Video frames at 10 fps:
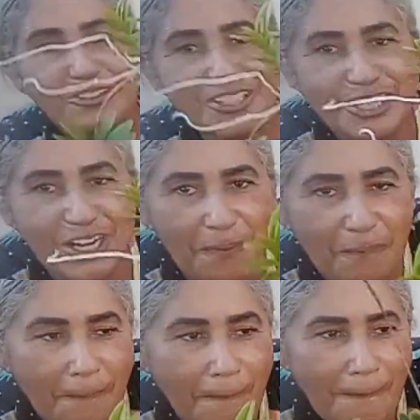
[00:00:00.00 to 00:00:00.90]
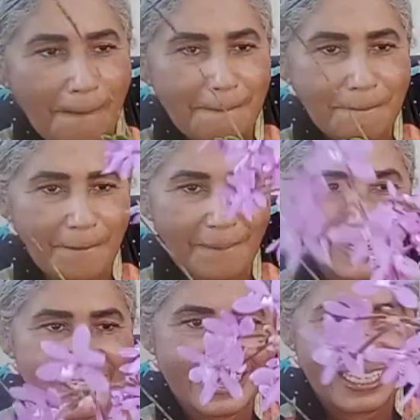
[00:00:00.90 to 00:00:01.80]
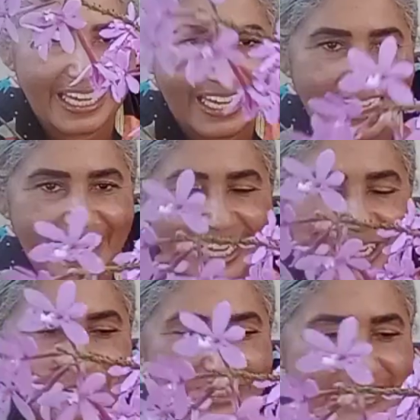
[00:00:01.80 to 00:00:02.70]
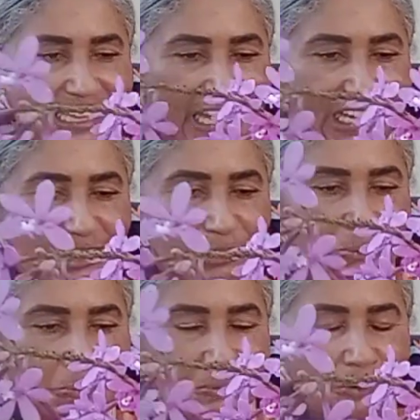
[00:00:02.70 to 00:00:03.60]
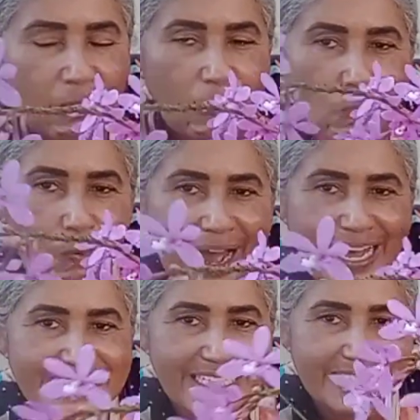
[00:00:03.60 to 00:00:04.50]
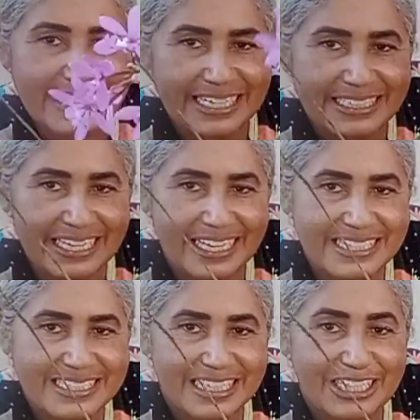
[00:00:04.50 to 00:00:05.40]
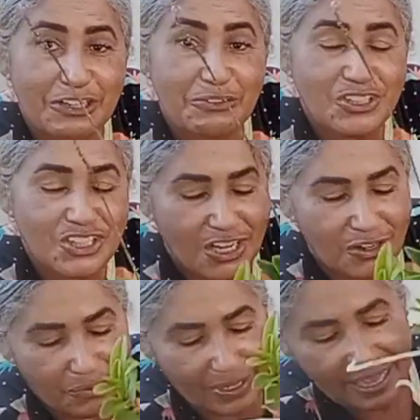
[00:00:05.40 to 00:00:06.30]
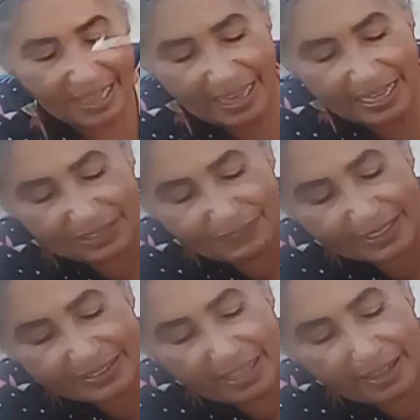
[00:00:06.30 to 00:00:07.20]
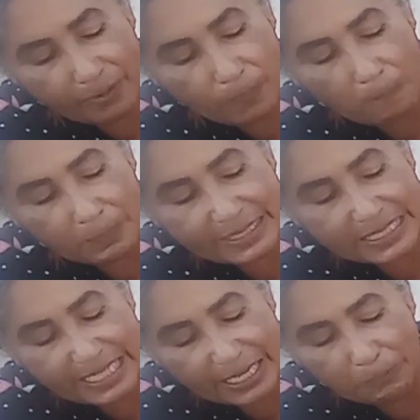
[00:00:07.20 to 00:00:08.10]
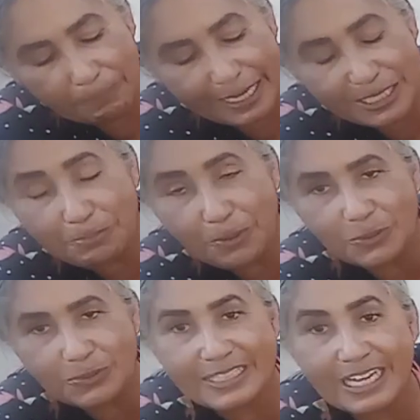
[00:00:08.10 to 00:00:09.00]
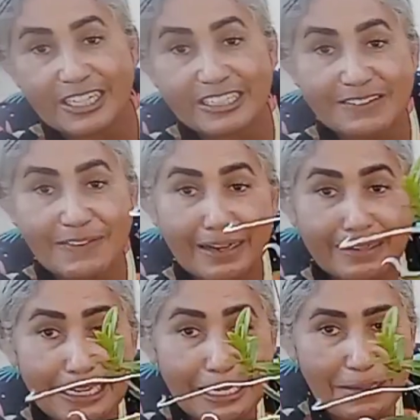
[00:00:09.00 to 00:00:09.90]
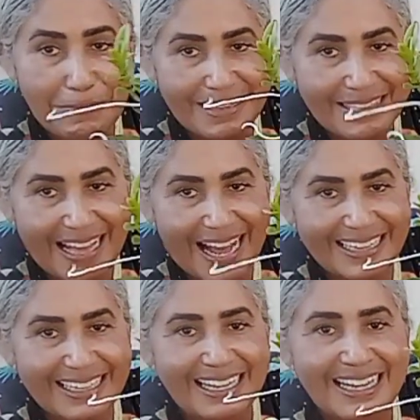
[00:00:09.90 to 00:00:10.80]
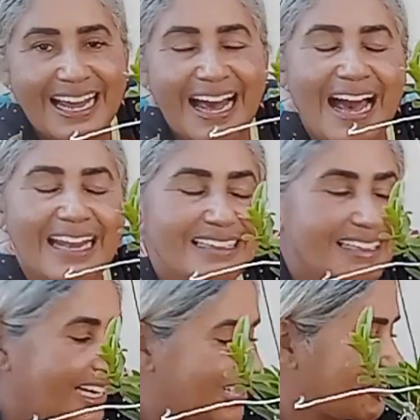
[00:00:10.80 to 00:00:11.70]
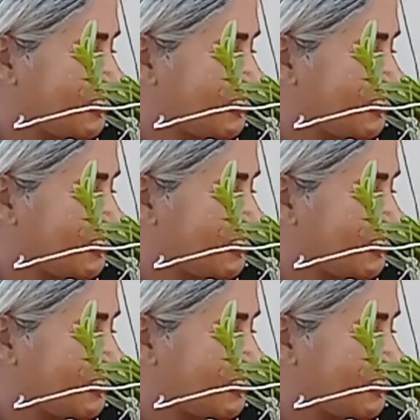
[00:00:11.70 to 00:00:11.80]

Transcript: no chão porque eu tenho quase a certeza que no chão ela vai ter como tá saindo mais brotos. Ela já estava limitada ali dentro